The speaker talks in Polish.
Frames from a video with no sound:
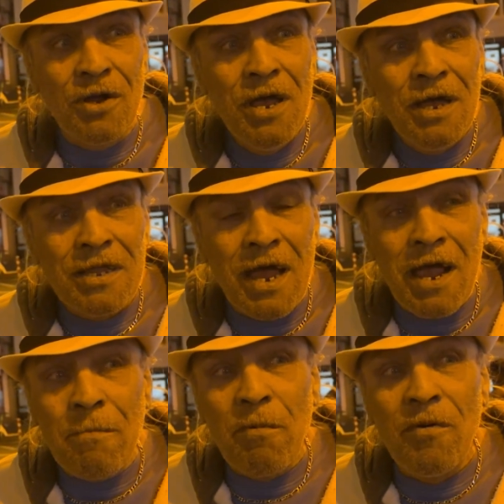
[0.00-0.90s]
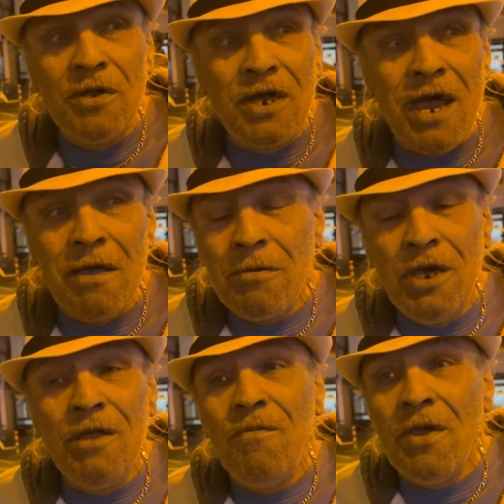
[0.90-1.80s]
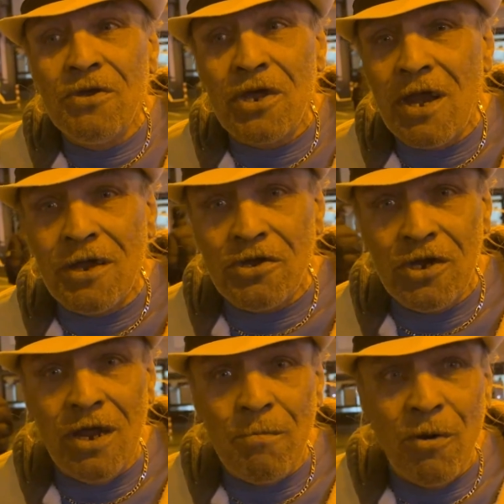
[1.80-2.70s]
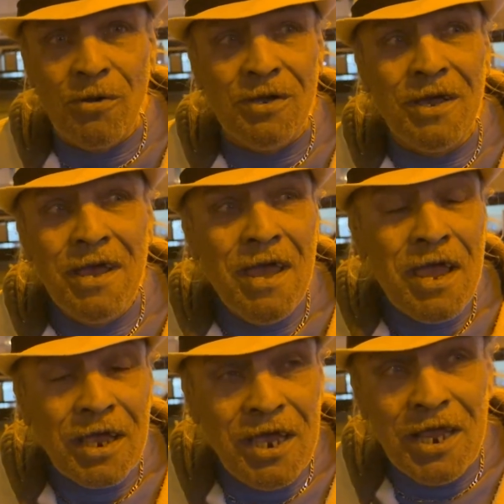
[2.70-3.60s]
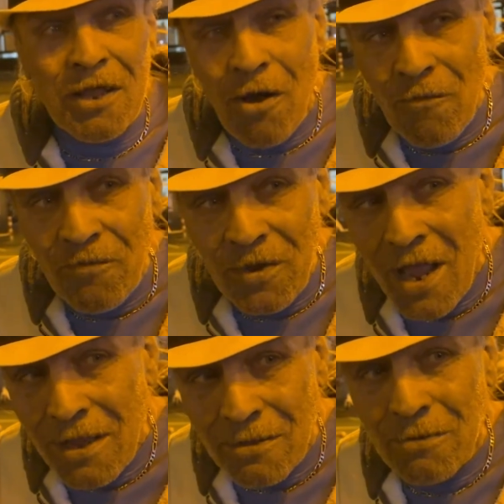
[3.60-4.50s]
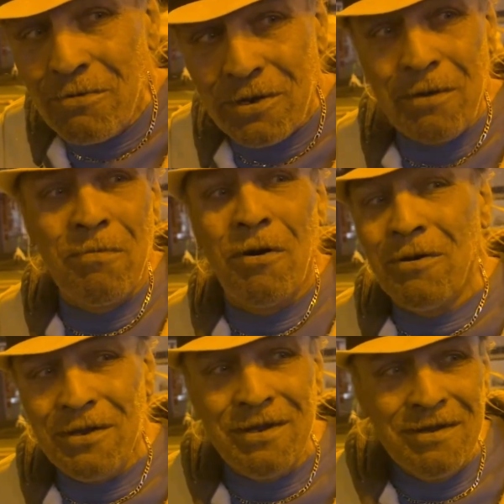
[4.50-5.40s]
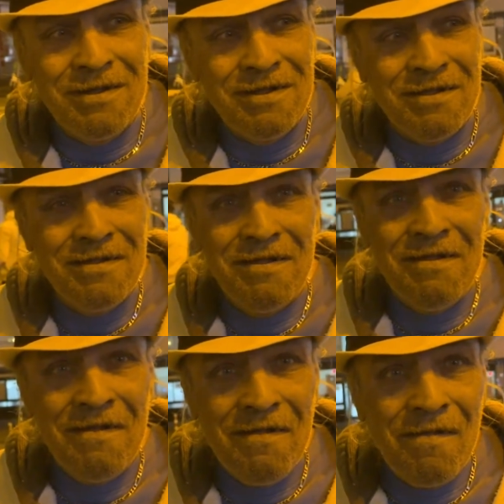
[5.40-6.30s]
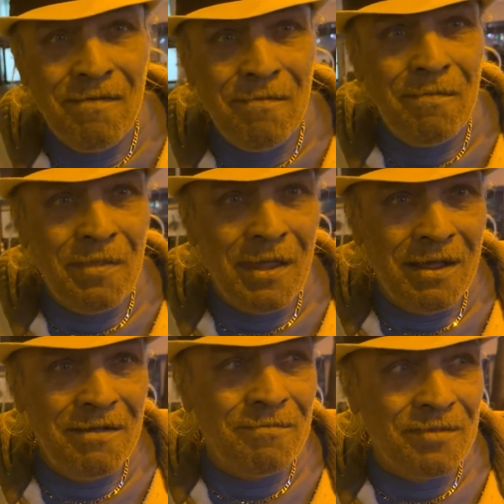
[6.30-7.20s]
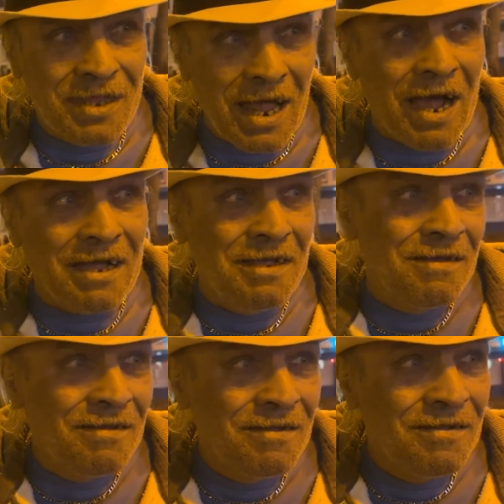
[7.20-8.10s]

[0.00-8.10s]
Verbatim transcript: Tak jak powiedziałem, git więzienia się nie boi. Git konfidentów się boi. Bo dzięki nim lądują tak. gdzie lądują.